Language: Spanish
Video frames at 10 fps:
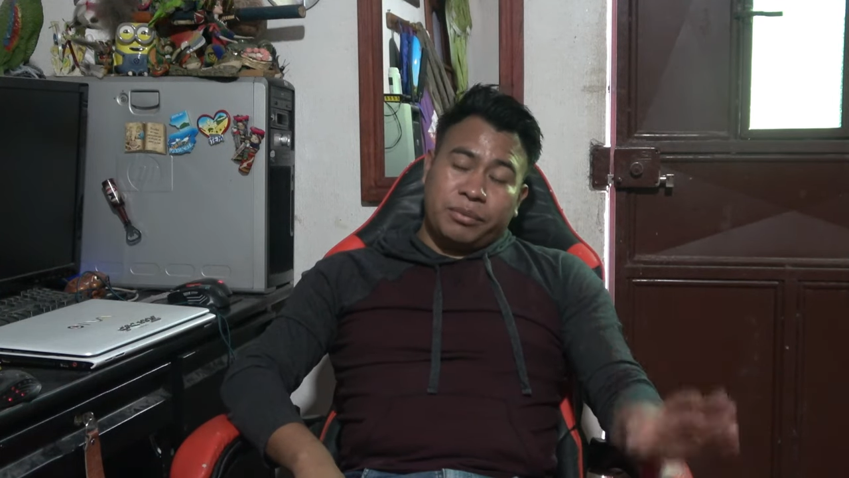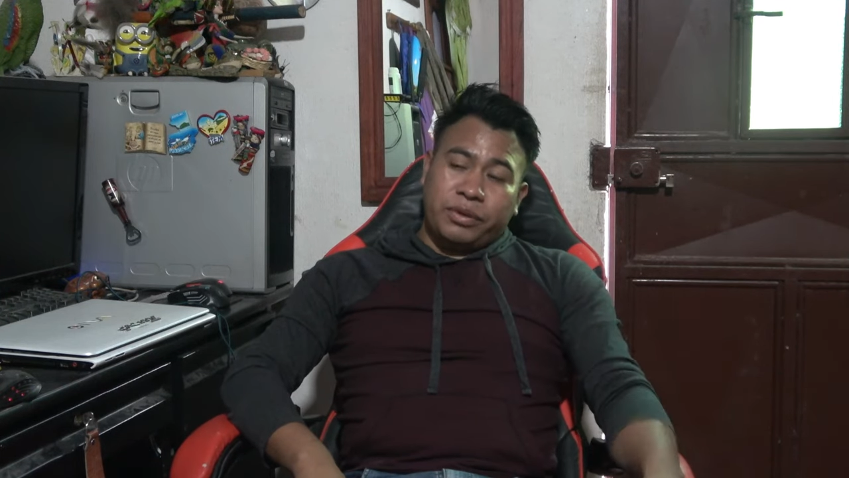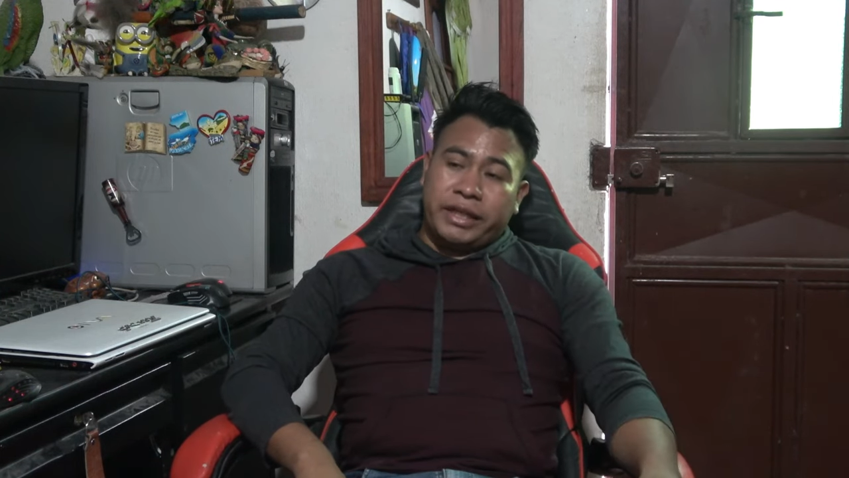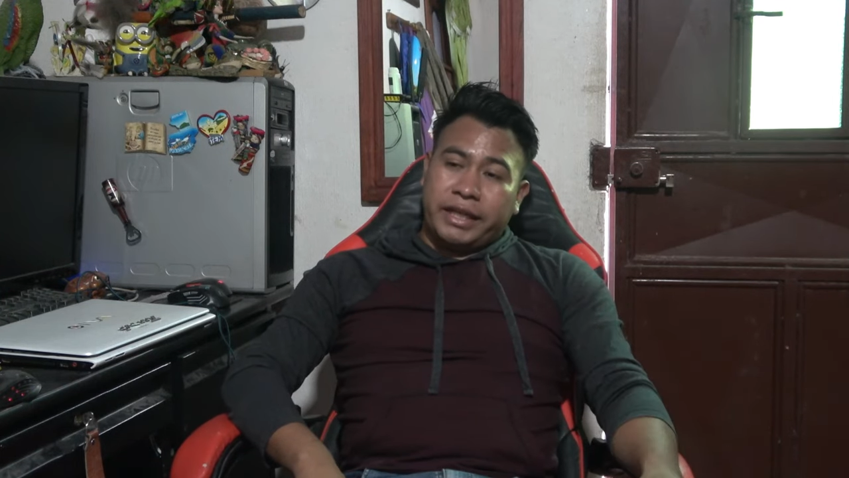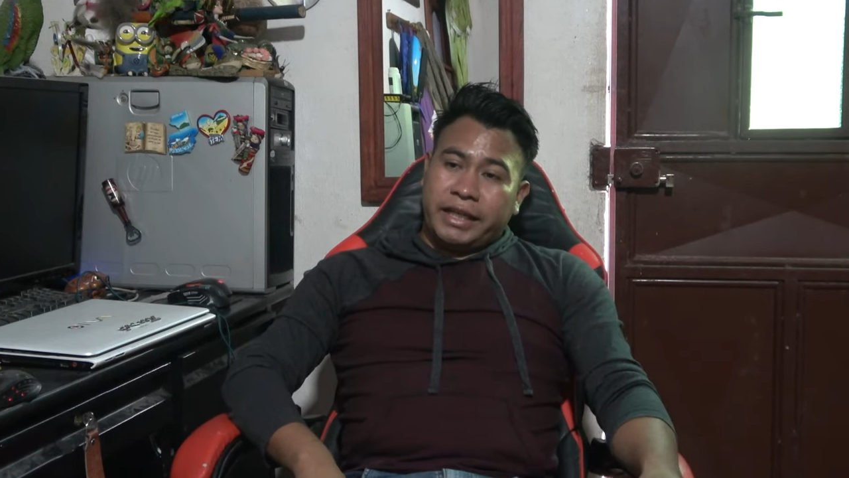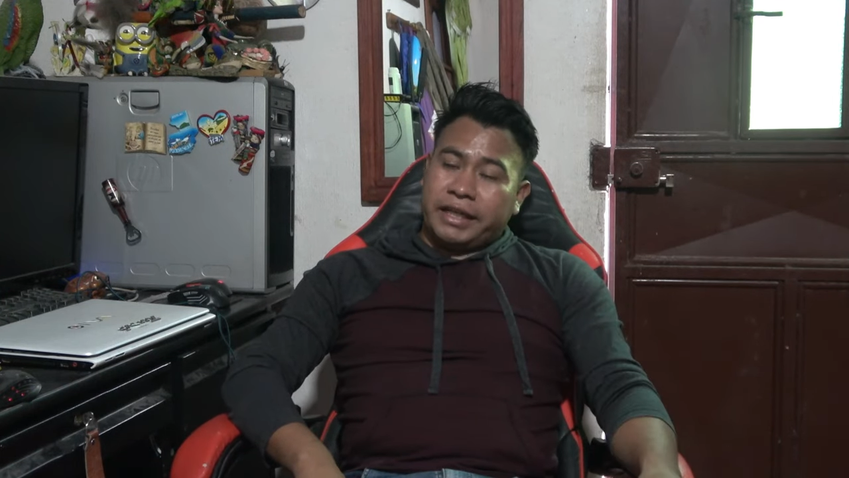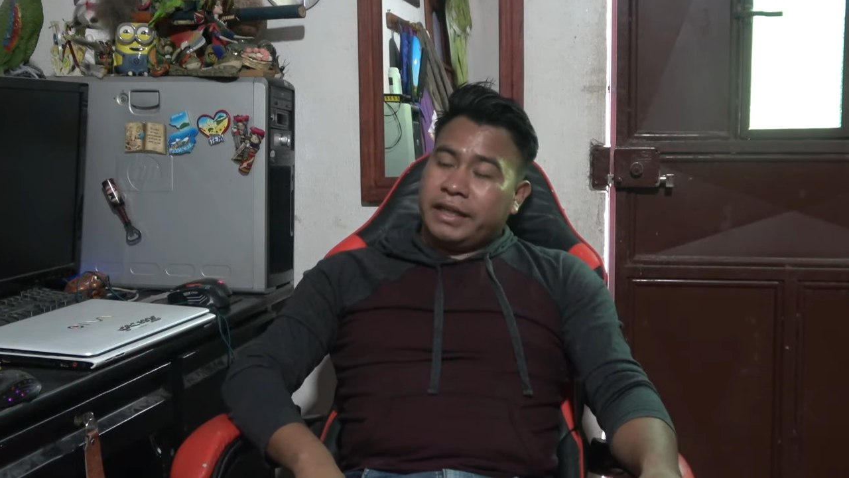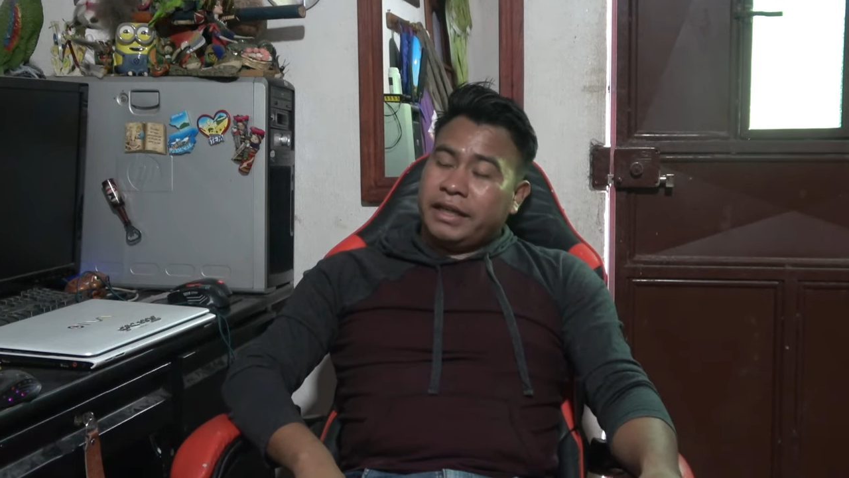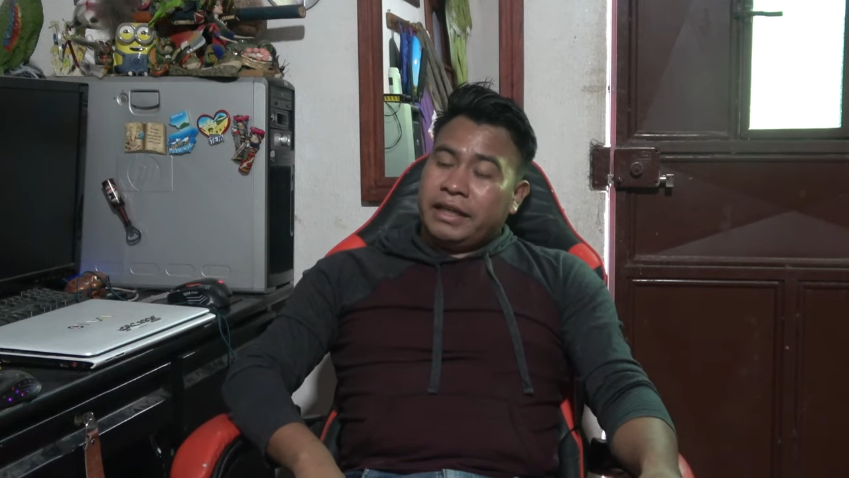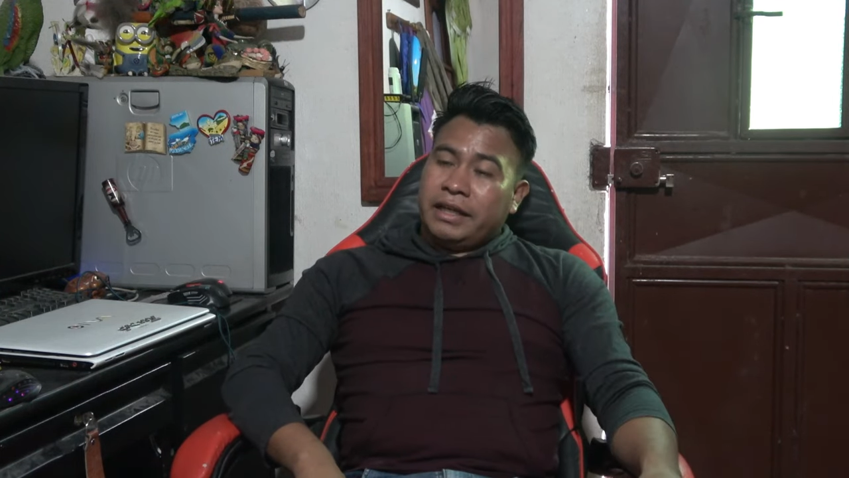a poner
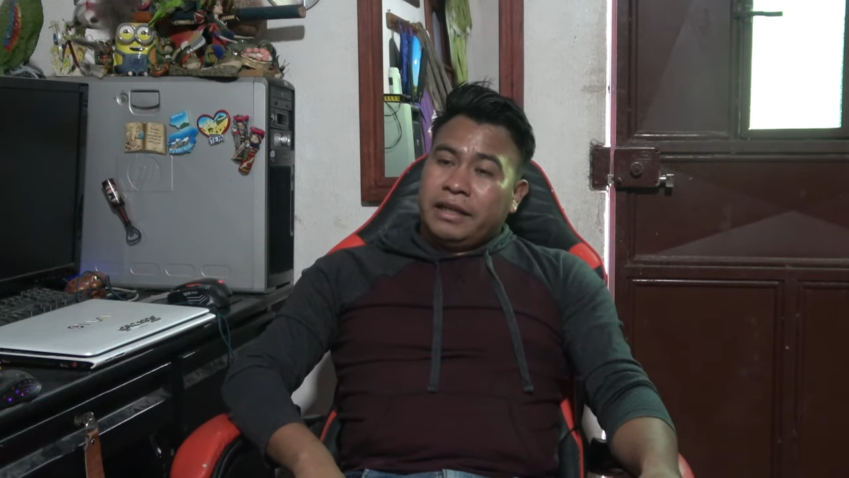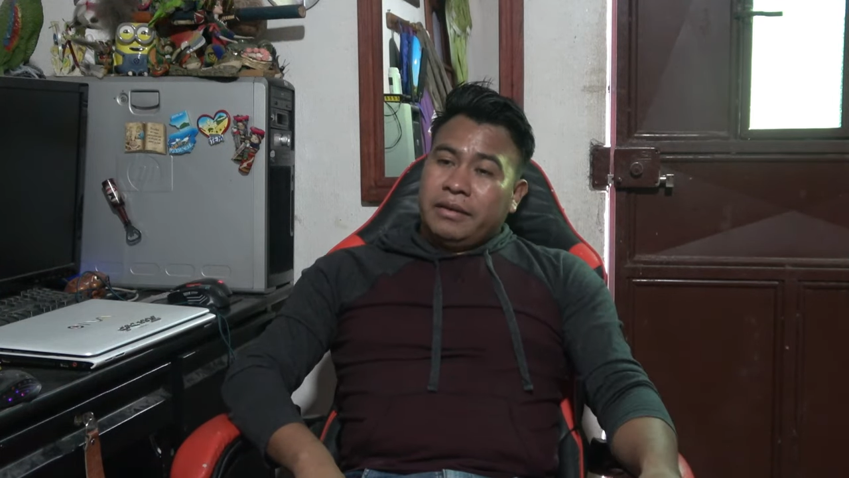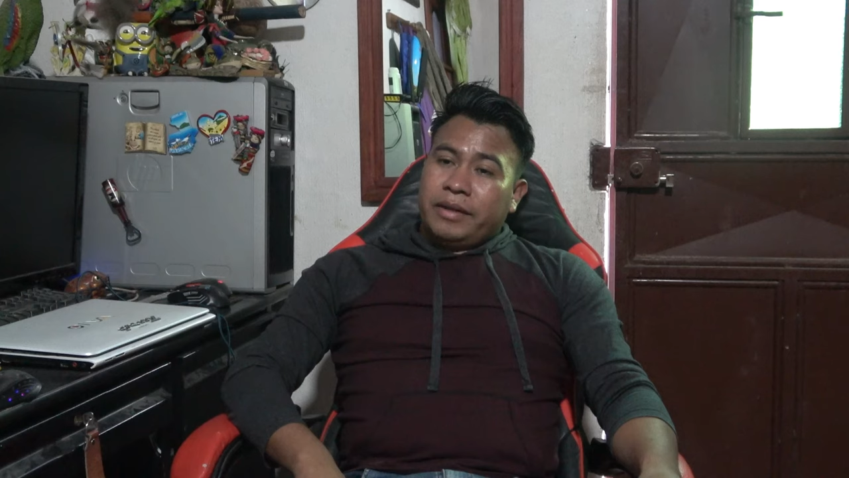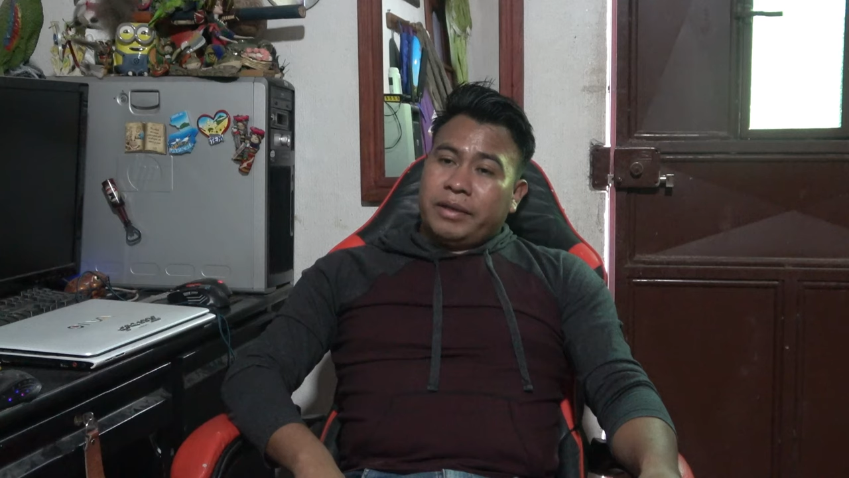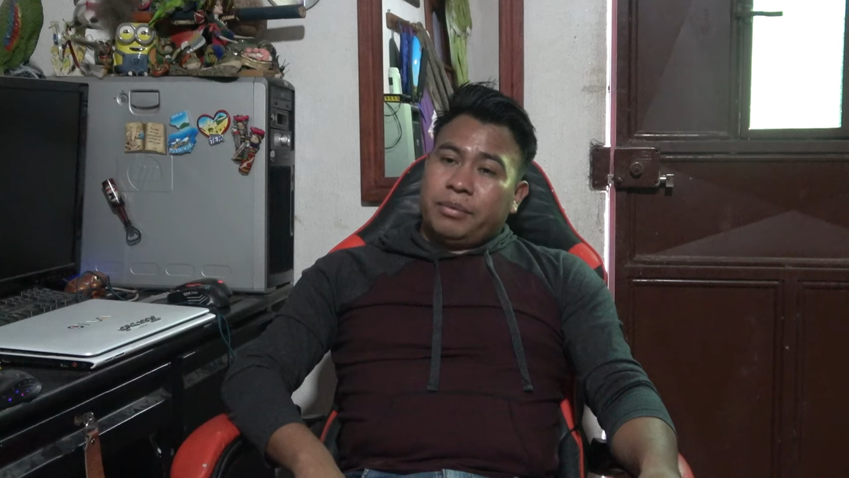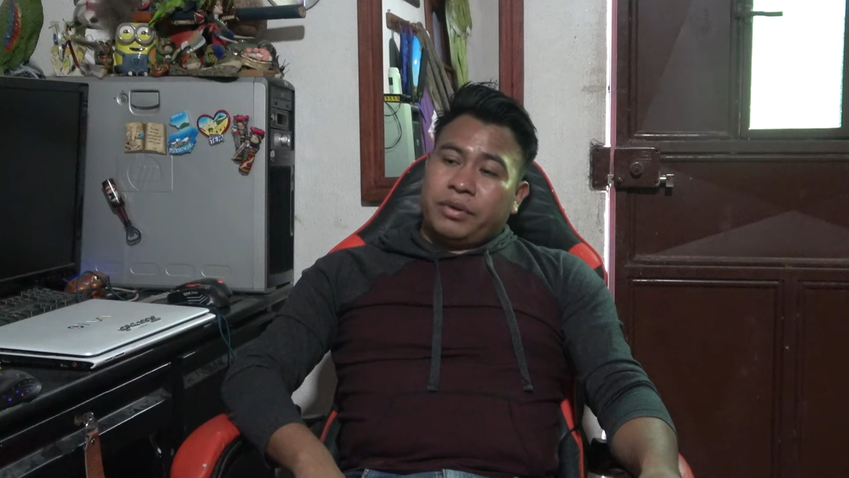ahí, ¿verdad?